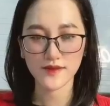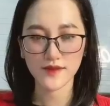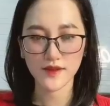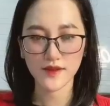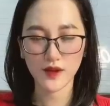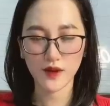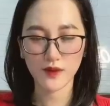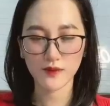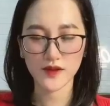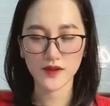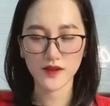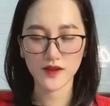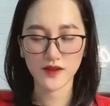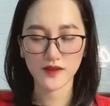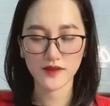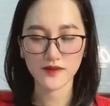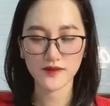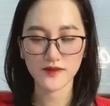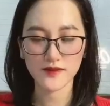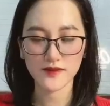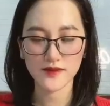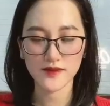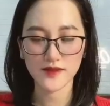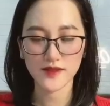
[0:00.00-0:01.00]
Không được
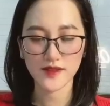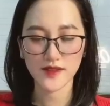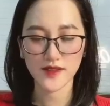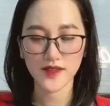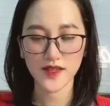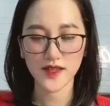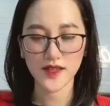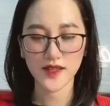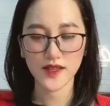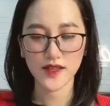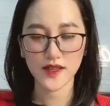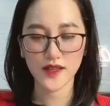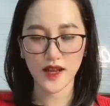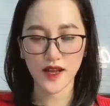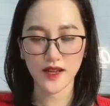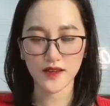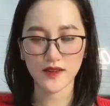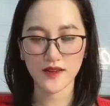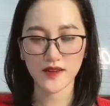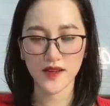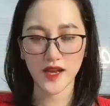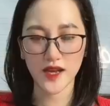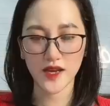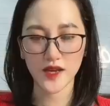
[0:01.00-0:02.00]
Cả
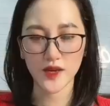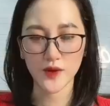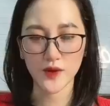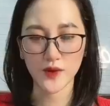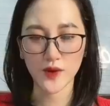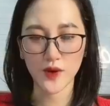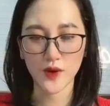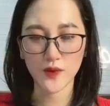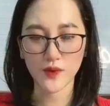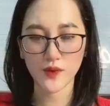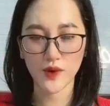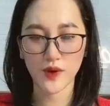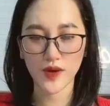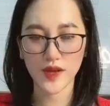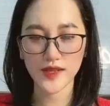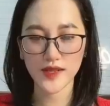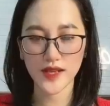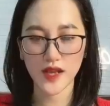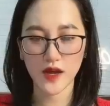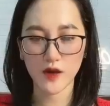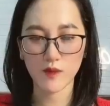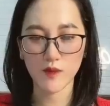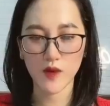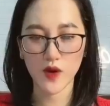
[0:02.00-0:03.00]
đời này đều không có cách
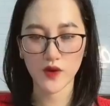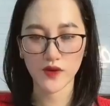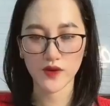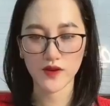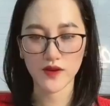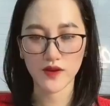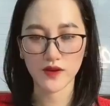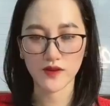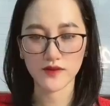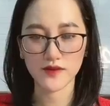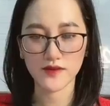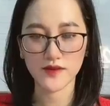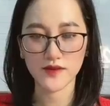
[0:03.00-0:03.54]
nào bỏ được